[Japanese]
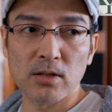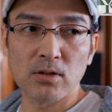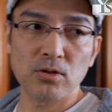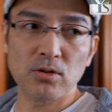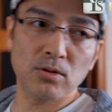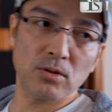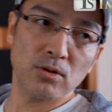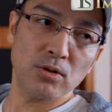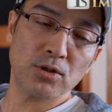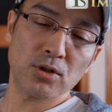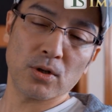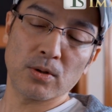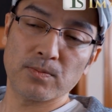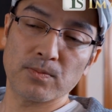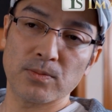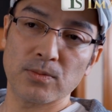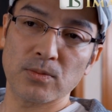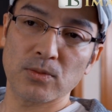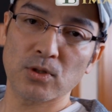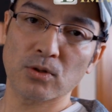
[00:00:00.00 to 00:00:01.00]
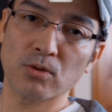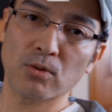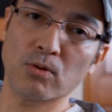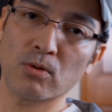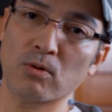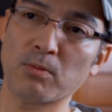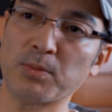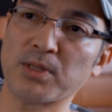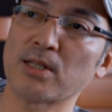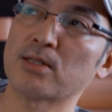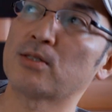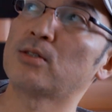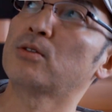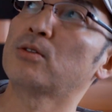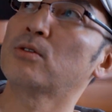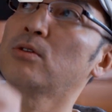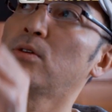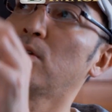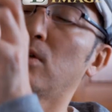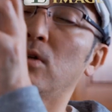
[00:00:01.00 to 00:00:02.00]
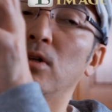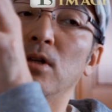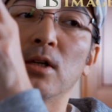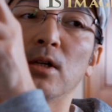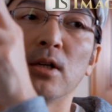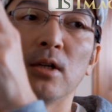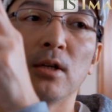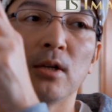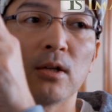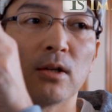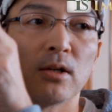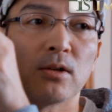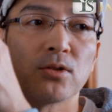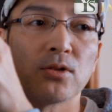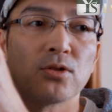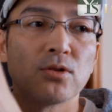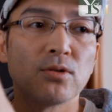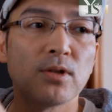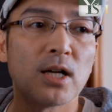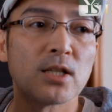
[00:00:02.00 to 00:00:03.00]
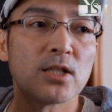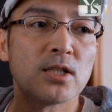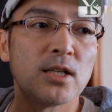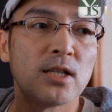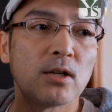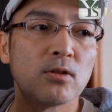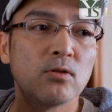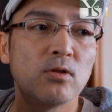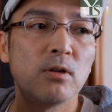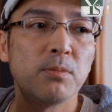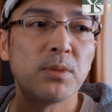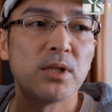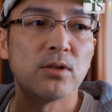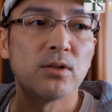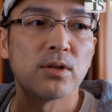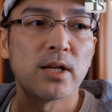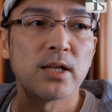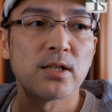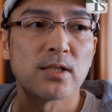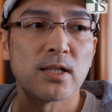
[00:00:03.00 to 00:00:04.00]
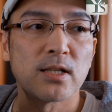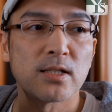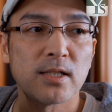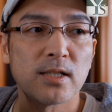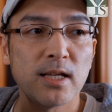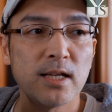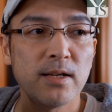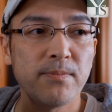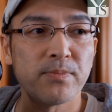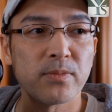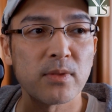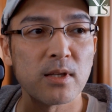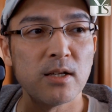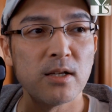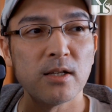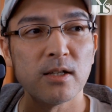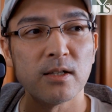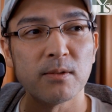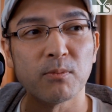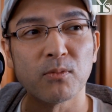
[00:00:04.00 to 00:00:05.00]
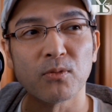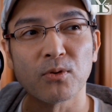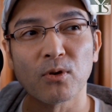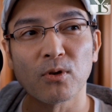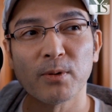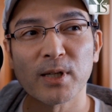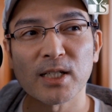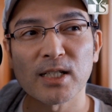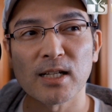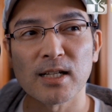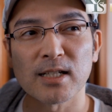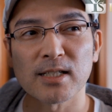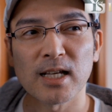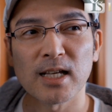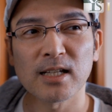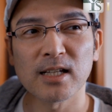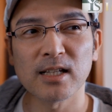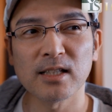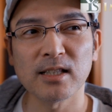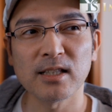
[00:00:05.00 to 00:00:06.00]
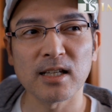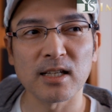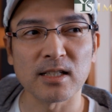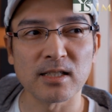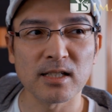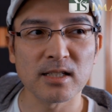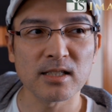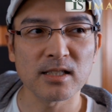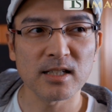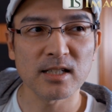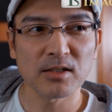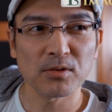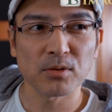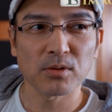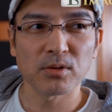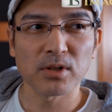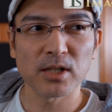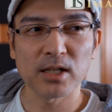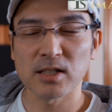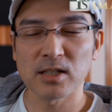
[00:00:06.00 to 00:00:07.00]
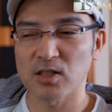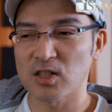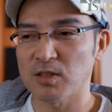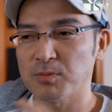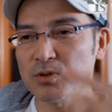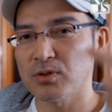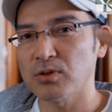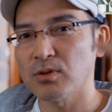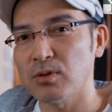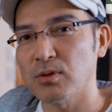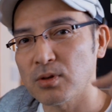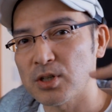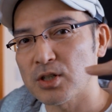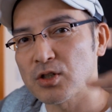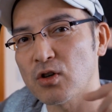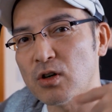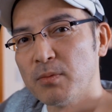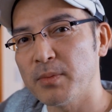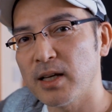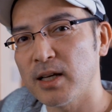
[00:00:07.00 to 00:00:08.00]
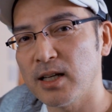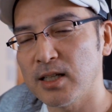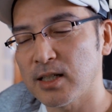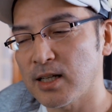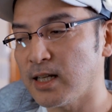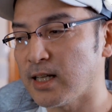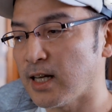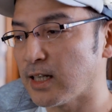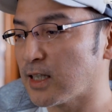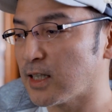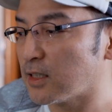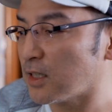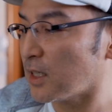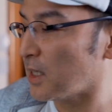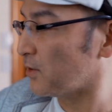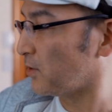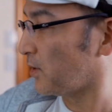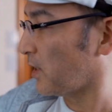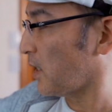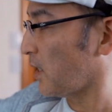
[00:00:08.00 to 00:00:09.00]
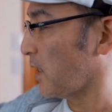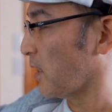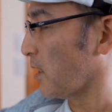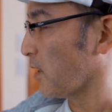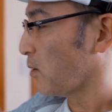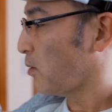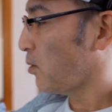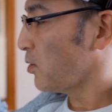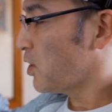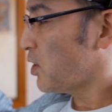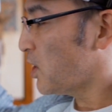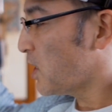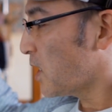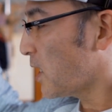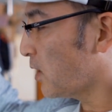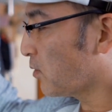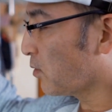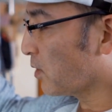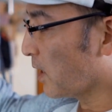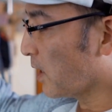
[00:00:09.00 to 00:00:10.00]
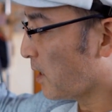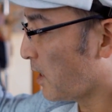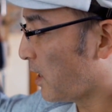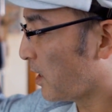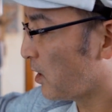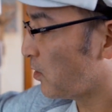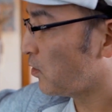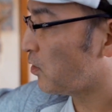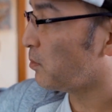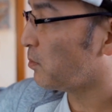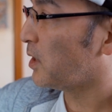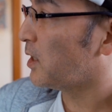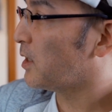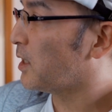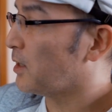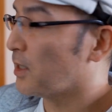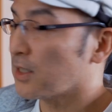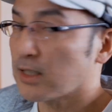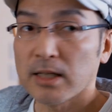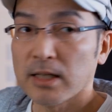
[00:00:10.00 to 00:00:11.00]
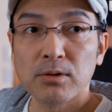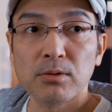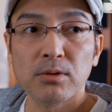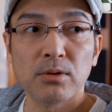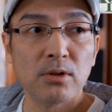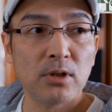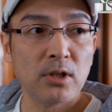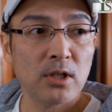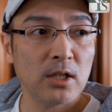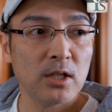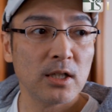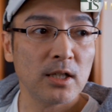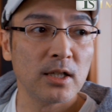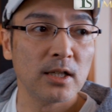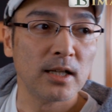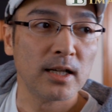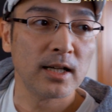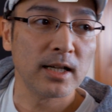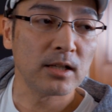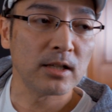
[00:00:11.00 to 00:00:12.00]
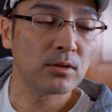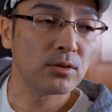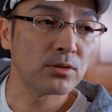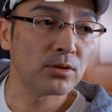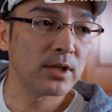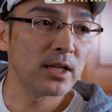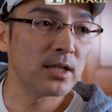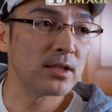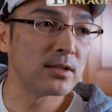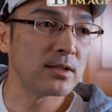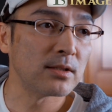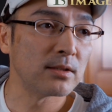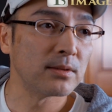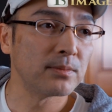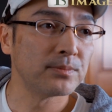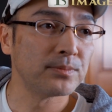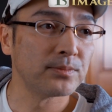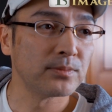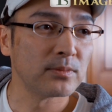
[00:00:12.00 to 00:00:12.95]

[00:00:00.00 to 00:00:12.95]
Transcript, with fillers: よいしょ。ちょっとお見せすると、この 18105mm のレンズですね。もうごめんなさいね、最近ね、全然あの、これ、自分のこれ、照明が光当たってなくて、こっちじゃないとね、明るく見えないんですけど、はい、このレンズ。